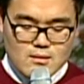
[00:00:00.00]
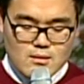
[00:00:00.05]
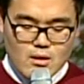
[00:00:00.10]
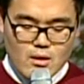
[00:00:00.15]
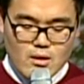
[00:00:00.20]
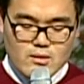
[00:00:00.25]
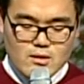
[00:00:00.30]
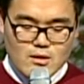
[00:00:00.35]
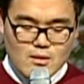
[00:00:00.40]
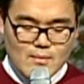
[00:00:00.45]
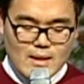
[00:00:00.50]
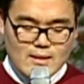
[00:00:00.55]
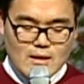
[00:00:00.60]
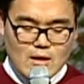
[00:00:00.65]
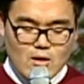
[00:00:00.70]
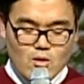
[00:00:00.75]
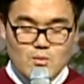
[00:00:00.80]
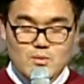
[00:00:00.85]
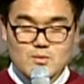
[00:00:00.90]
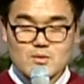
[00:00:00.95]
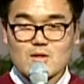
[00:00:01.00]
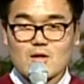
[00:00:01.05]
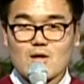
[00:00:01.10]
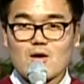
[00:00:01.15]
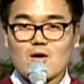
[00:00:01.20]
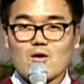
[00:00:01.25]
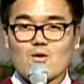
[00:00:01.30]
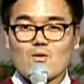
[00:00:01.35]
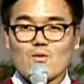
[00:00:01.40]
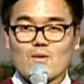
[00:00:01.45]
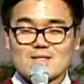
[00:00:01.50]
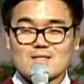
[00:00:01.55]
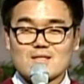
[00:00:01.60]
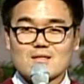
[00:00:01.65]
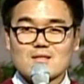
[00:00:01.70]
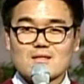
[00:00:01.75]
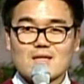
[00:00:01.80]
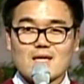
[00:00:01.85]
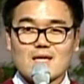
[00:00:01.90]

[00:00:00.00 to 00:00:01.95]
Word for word: 너희들을 만나고부터 완전히